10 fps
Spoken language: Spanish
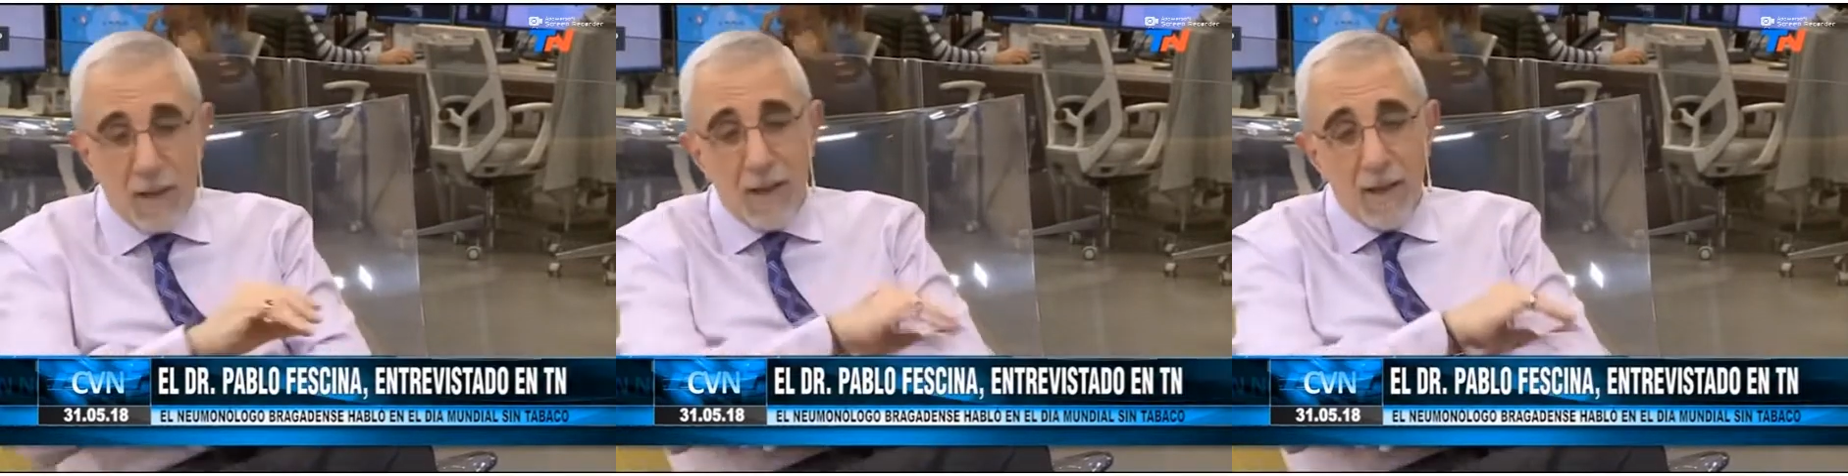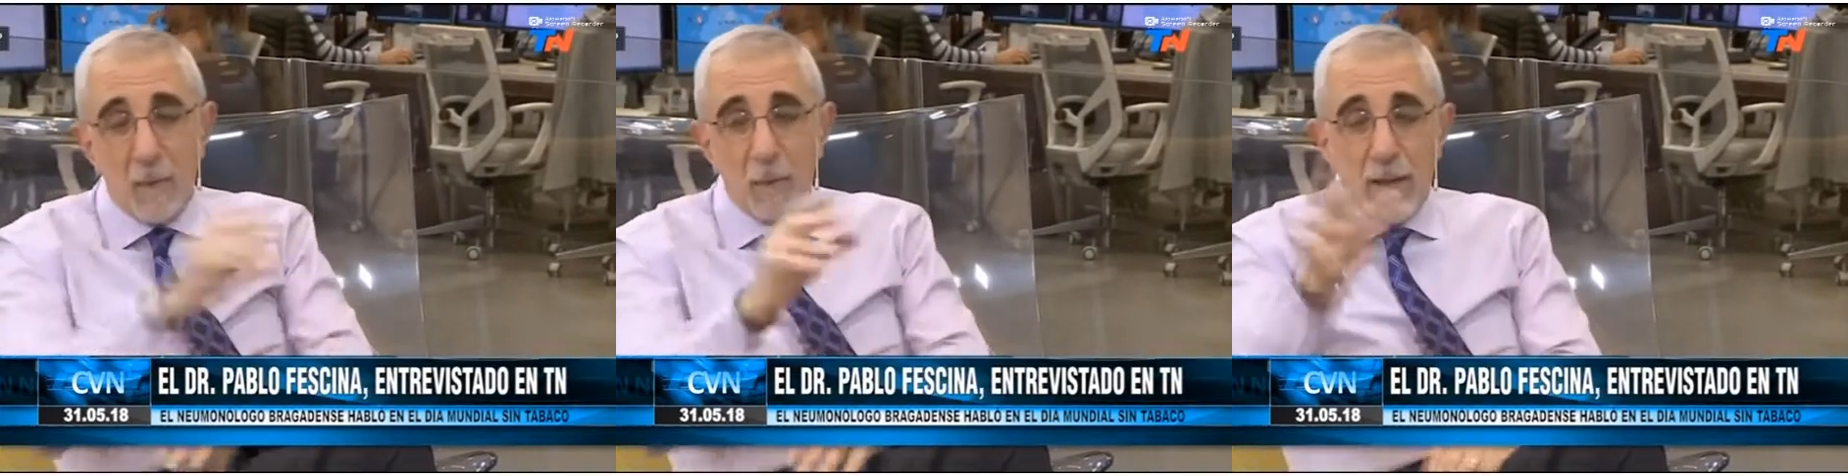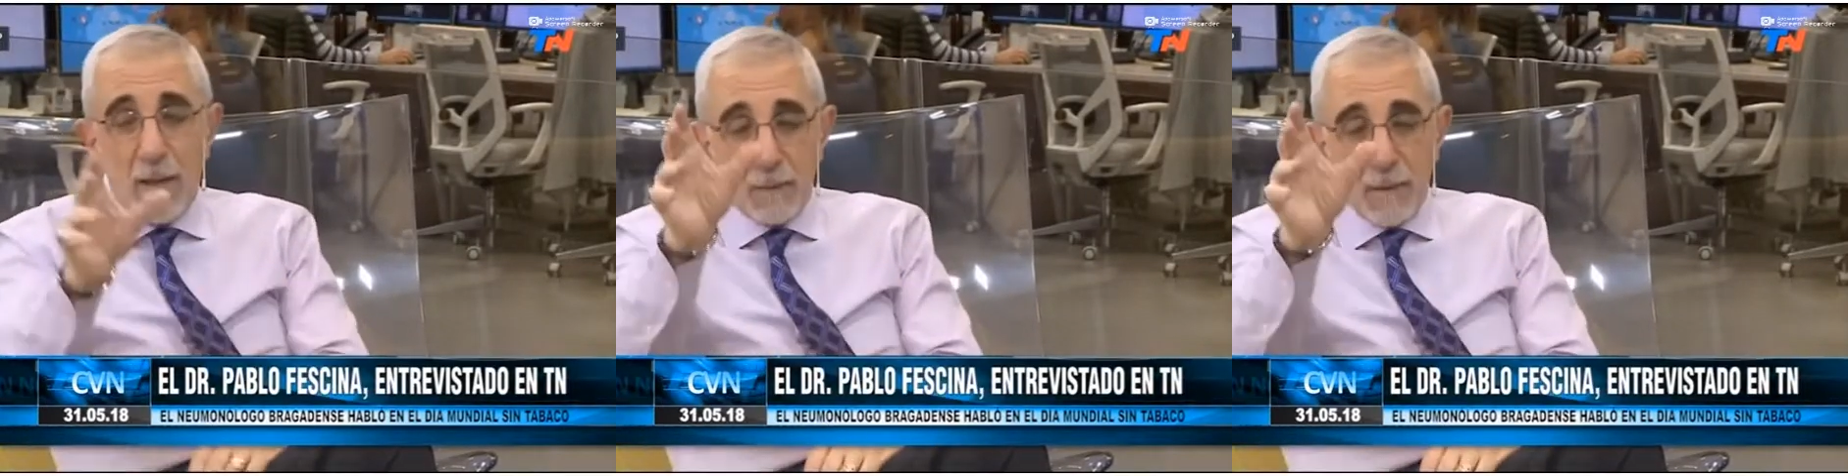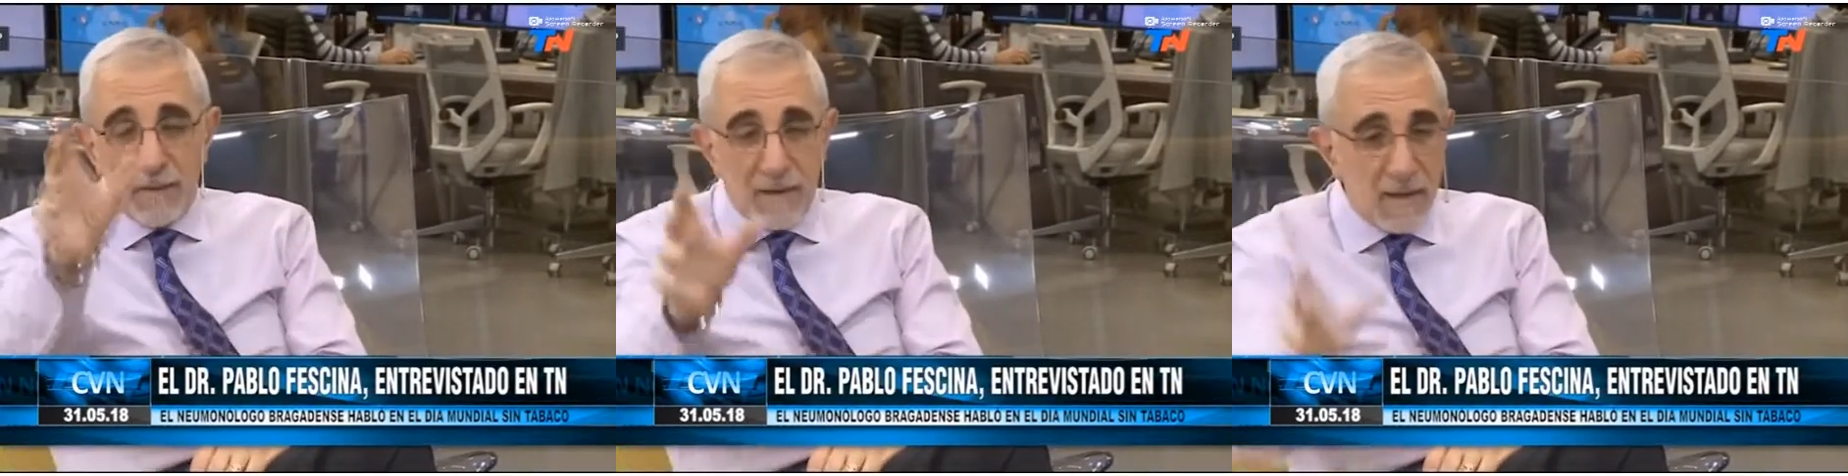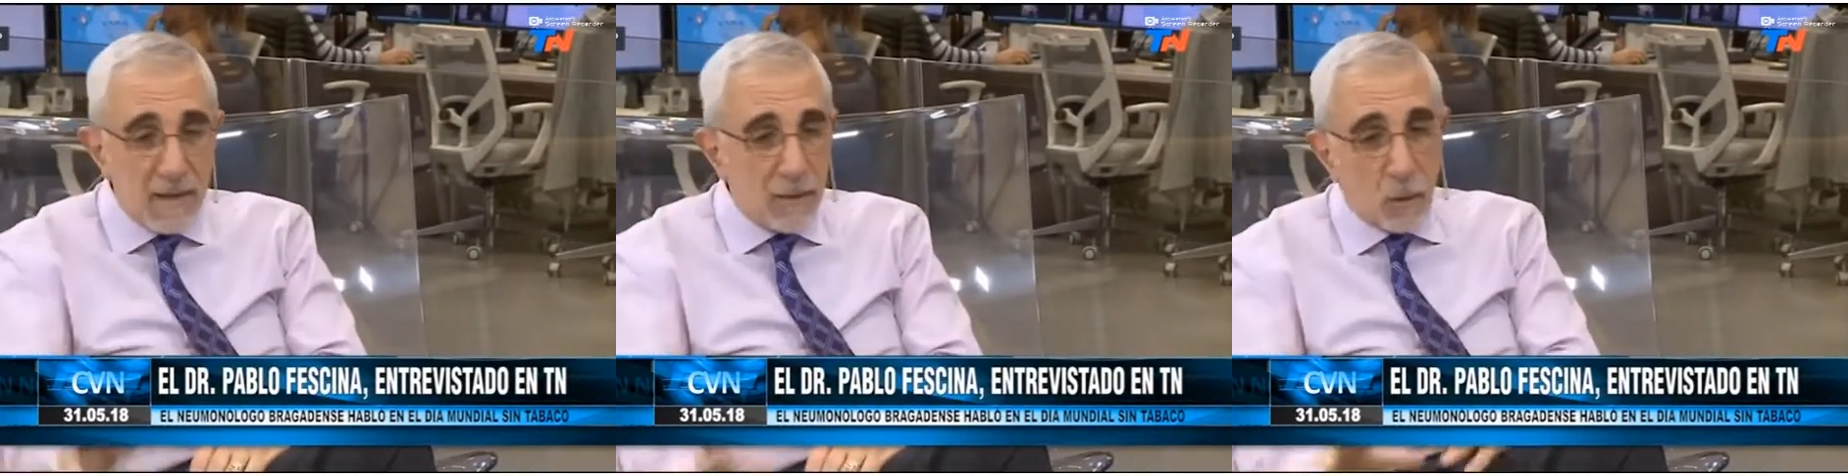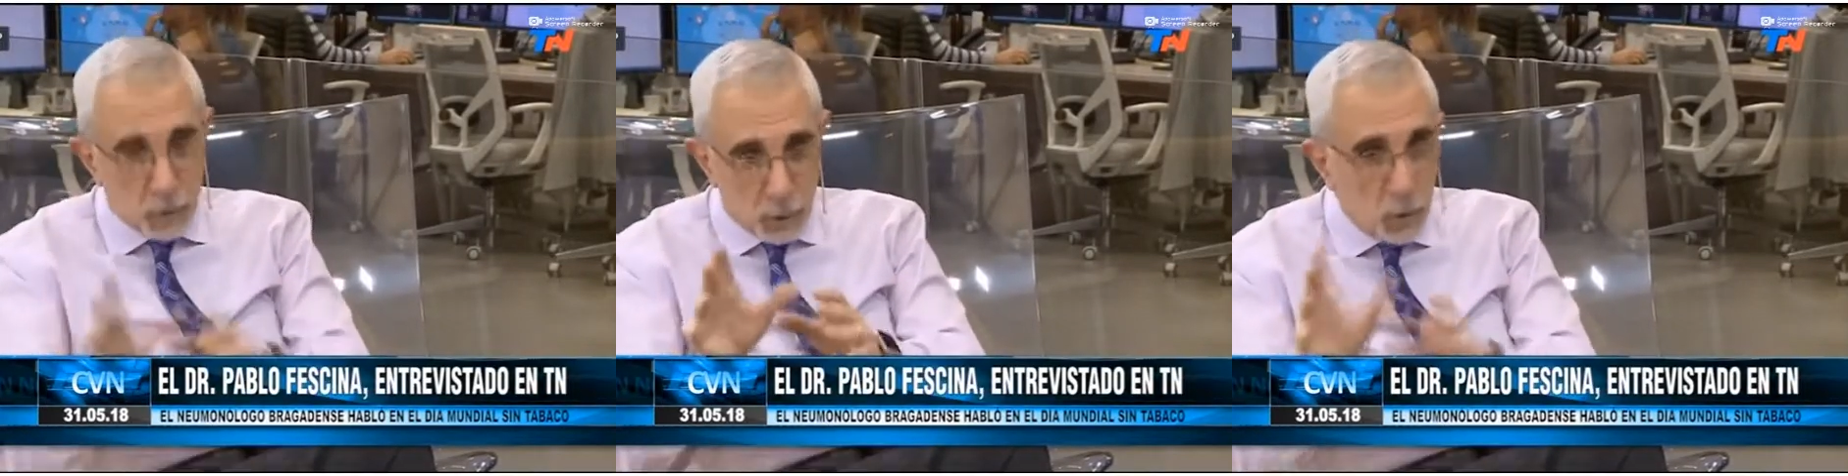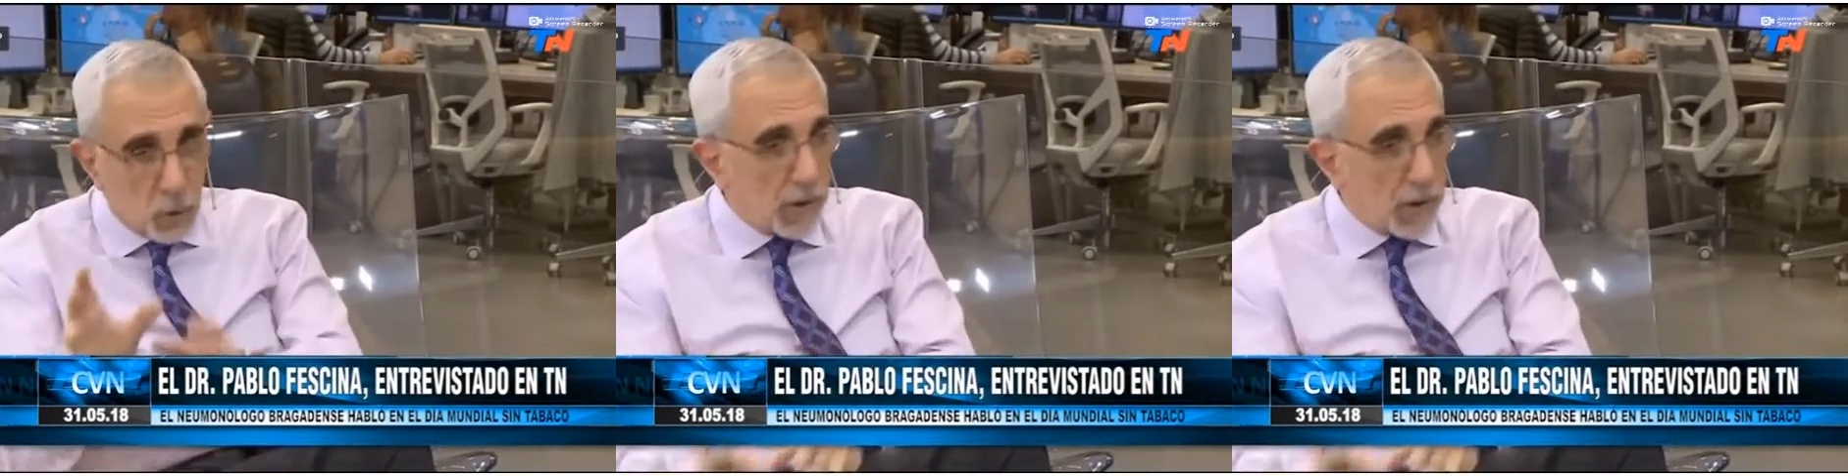una, una serie de horrores